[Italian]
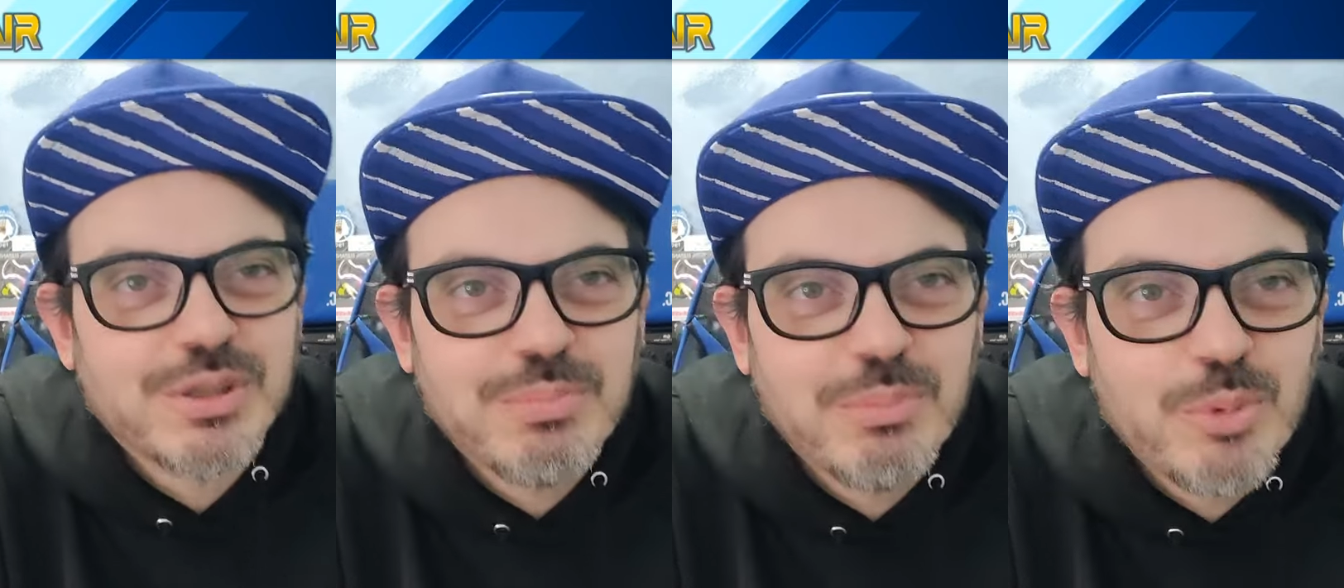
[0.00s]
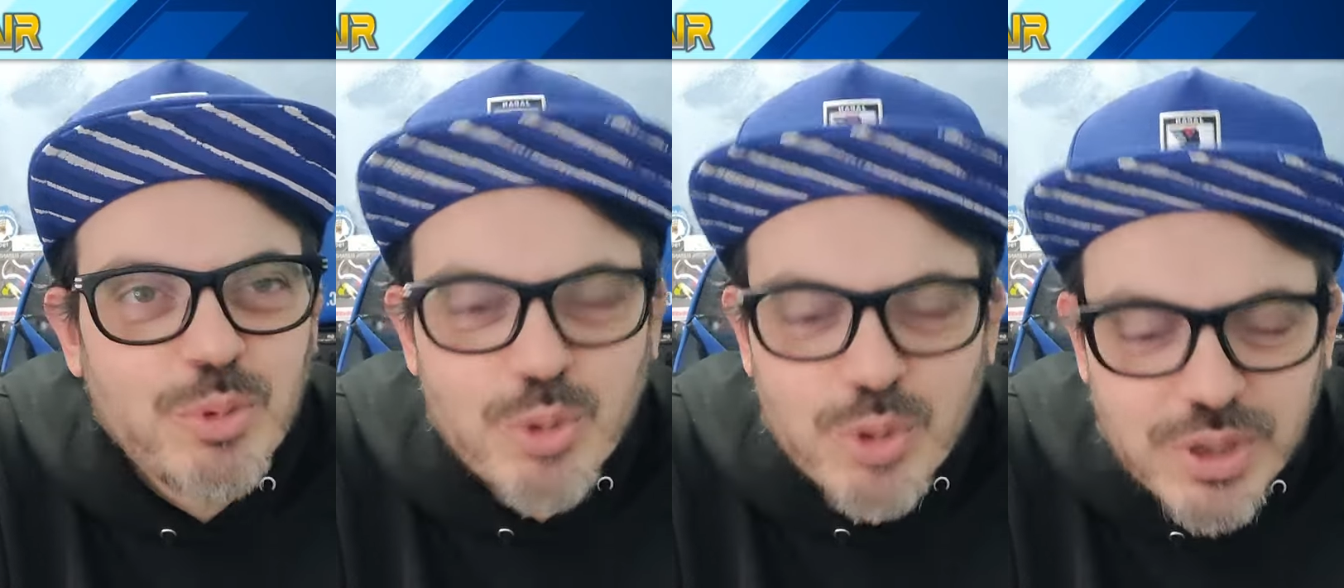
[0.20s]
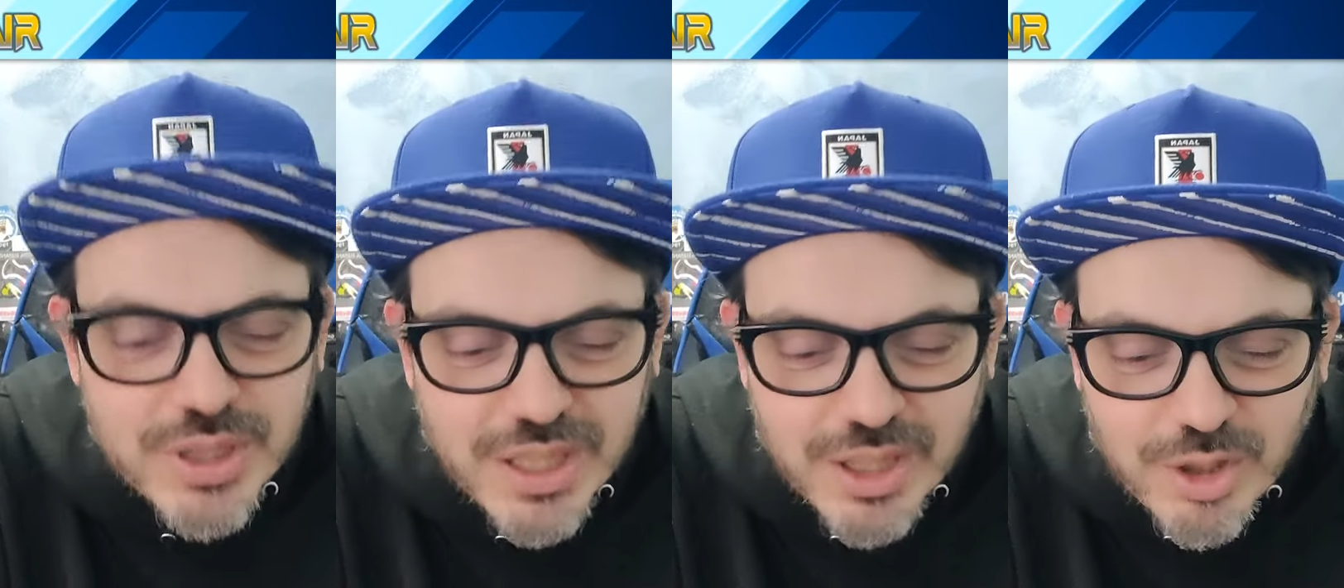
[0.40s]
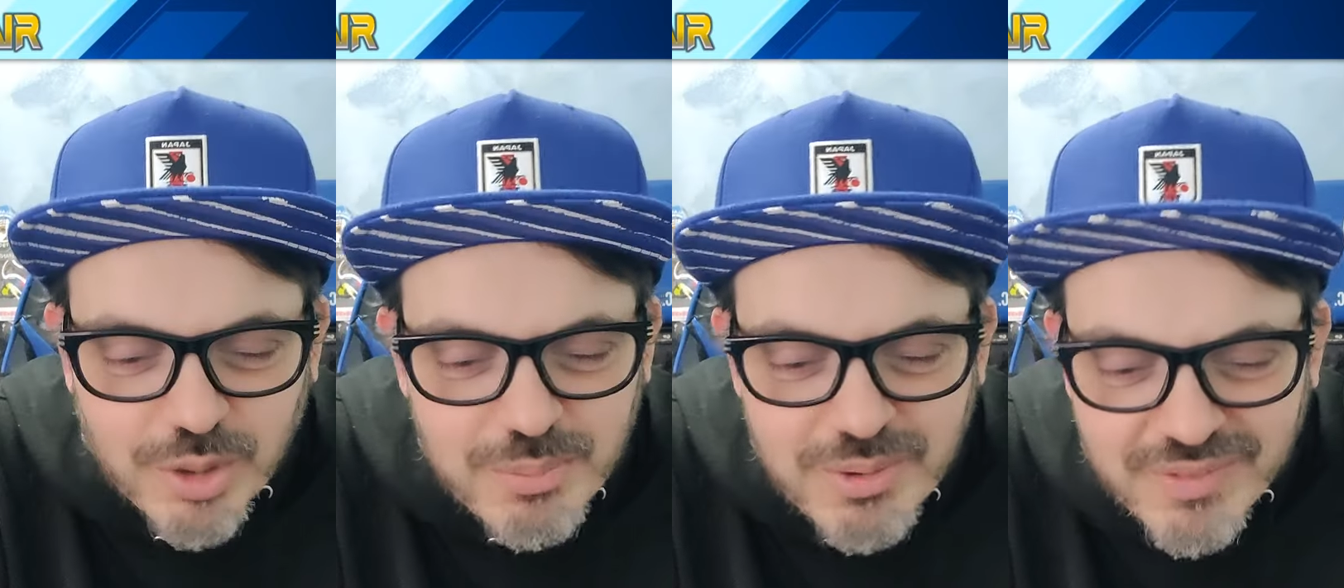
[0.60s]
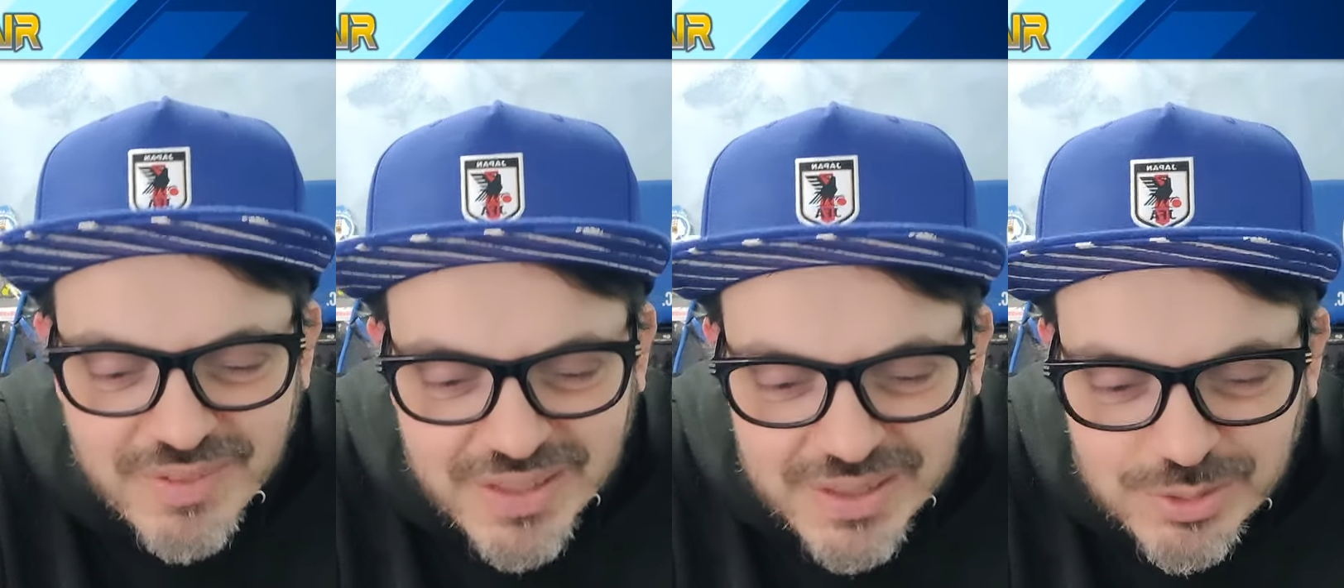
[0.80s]
Muriel,
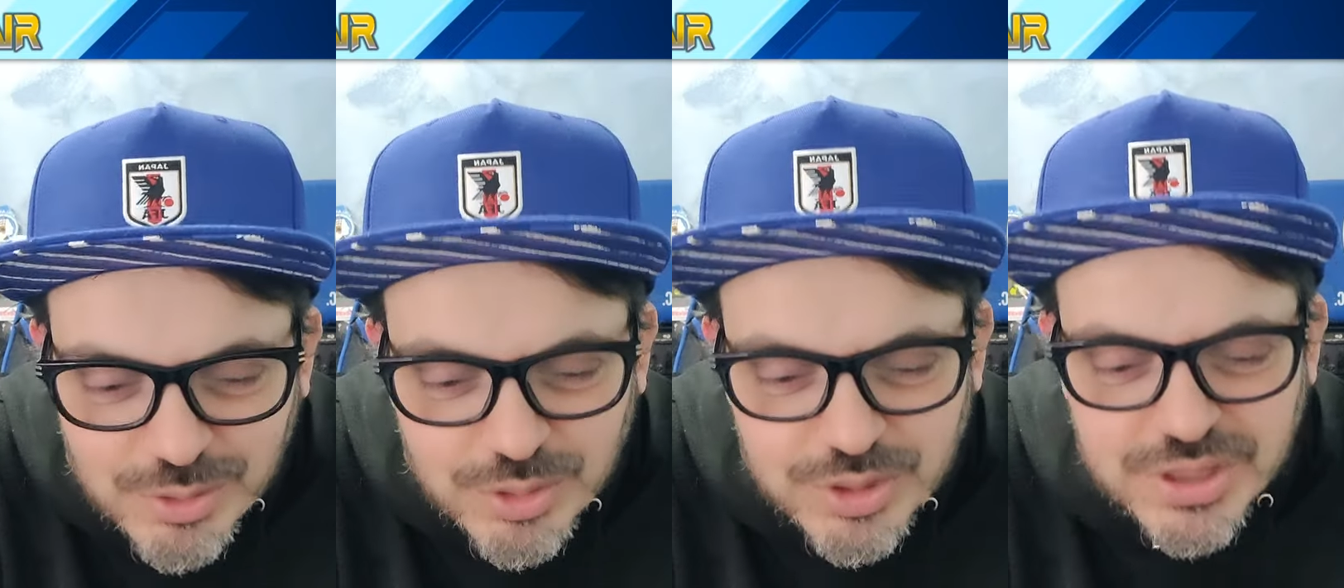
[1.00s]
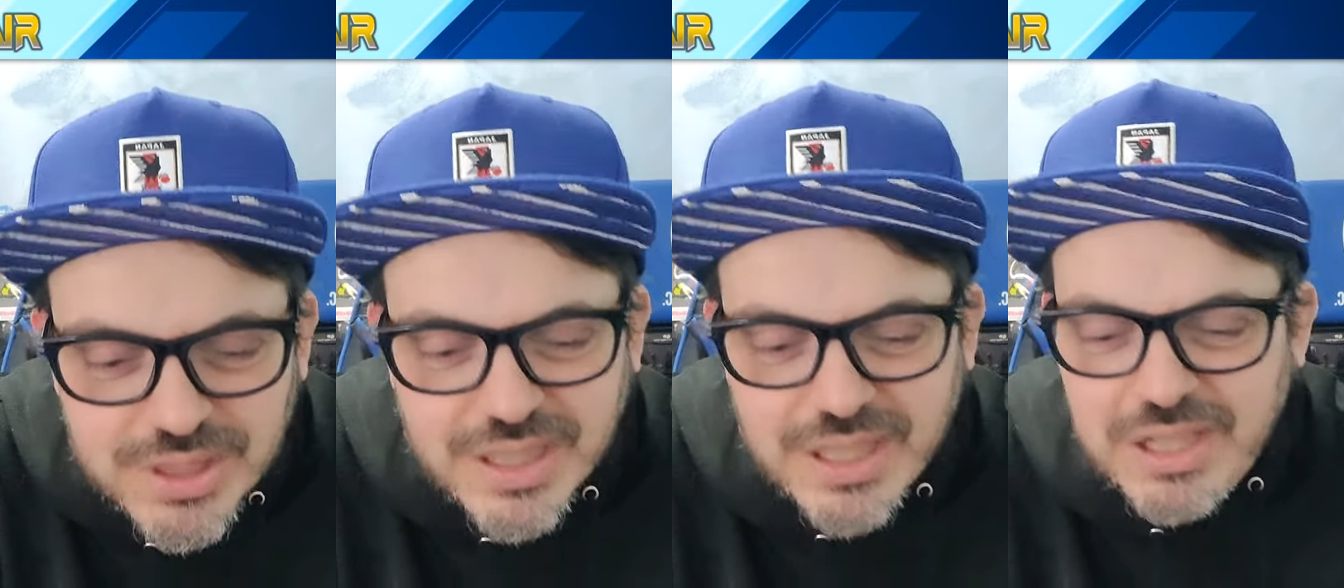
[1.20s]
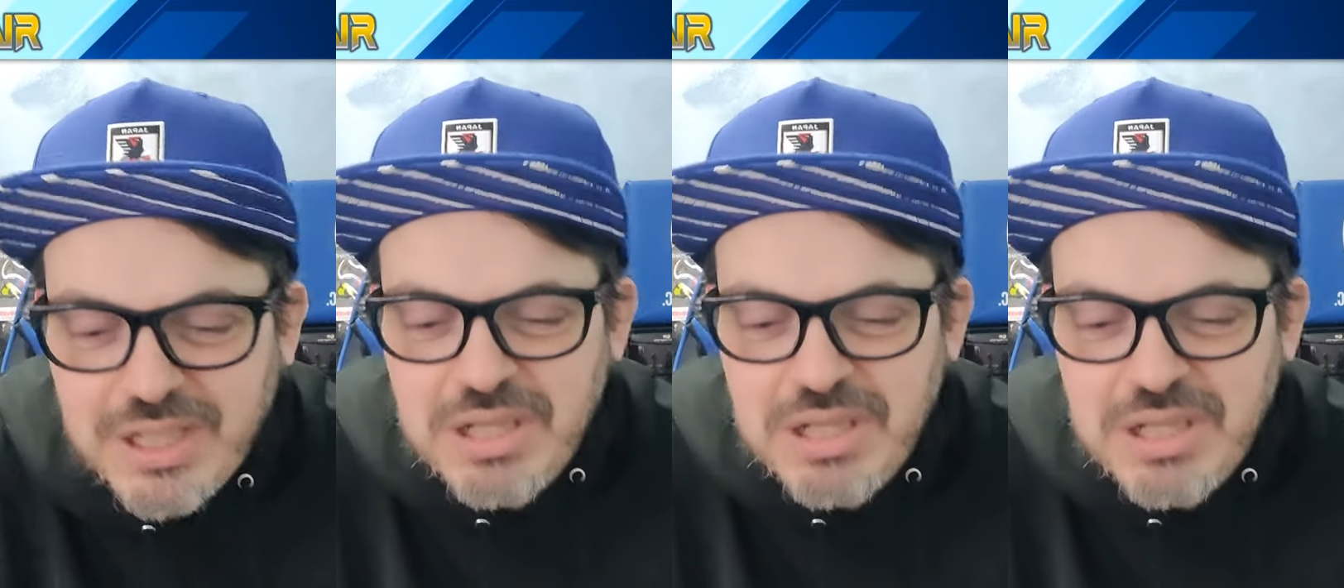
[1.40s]
come ve la devo dire?